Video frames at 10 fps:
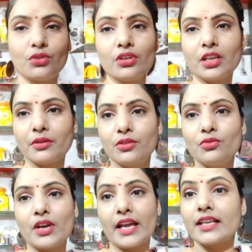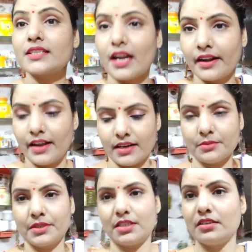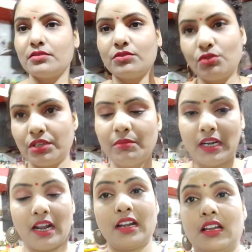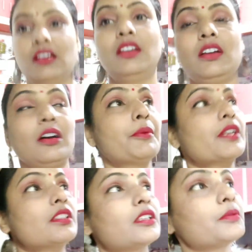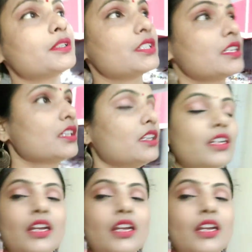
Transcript: उन्होंने अभी यूं कहा है कि साढ़े आठ बजे रोटी बनाना अभी कितने बज रहे हैं